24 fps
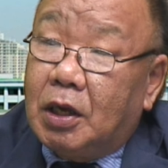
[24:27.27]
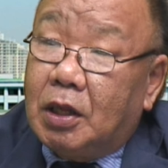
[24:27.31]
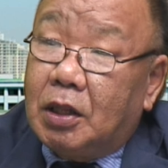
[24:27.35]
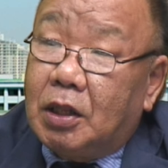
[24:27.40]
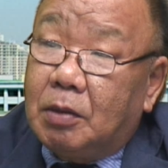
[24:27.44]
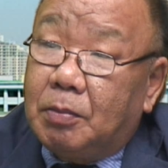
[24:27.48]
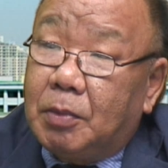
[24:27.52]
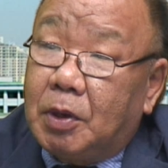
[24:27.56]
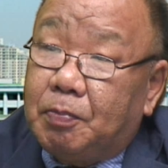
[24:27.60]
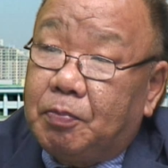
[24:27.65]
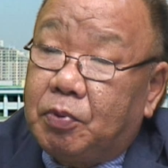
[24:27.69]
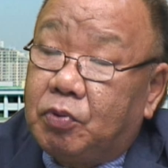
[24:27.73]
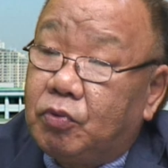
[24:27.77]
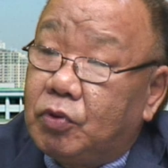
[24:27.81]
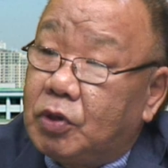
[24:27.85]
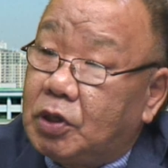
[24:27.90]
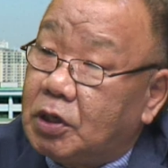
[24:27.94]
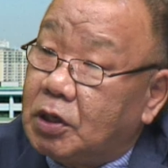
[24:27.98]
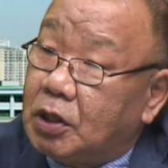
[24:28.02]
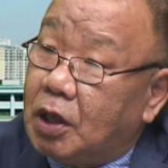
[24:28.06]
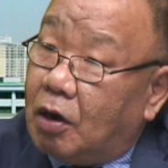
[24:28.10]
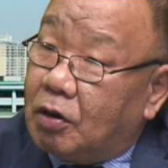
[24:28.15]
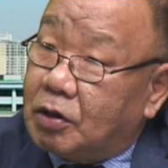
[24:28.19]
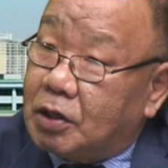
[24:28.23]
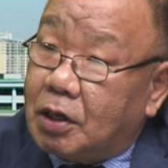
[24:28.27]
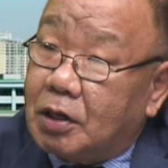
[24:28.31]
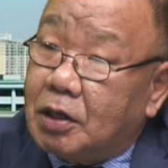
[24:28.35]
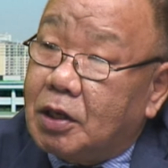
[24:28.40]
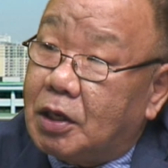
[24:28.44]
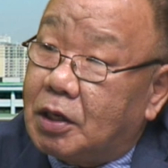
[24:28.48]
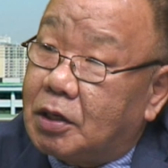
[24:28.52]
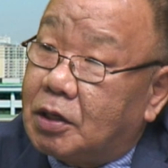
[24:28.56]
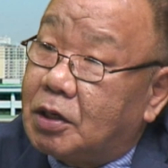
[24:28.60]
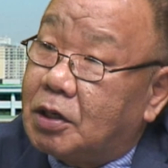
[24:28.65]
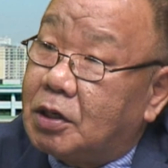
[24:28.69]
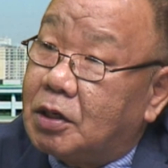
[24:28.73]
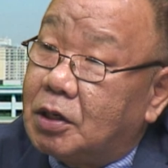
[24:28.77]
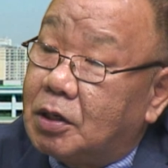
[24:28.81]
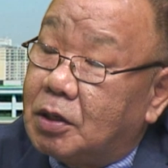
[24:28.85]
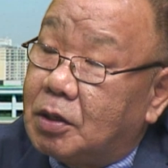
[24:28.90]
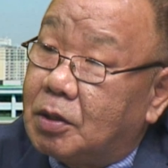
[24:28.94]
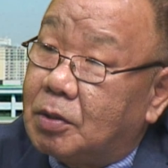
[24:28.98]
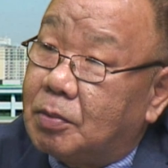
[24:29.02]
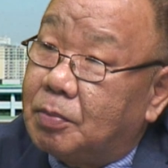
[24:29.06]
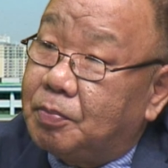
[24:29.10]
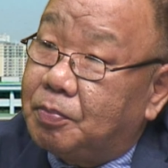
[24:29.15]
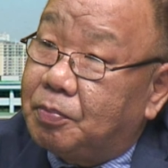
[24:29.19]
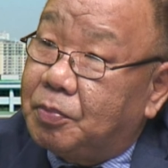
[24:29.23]
那么普京呢，好像也
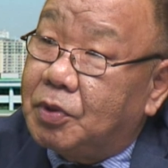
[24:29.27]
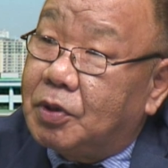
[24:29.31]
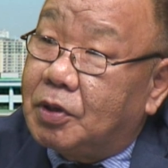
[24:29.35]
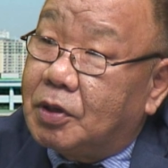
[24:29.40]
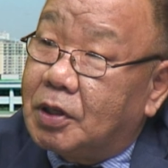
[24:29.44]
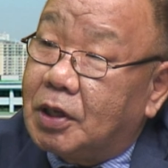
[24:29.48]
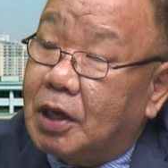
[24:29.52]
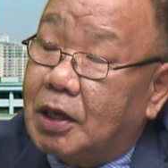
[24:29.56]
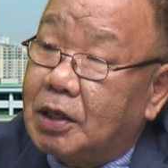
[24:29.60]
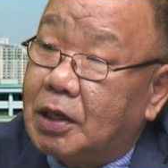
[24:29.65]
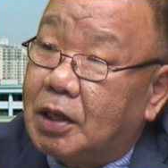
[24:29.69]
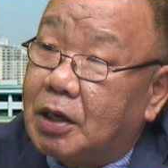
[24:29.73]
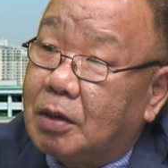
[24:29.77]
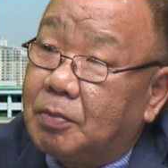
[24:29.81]
是不能参加。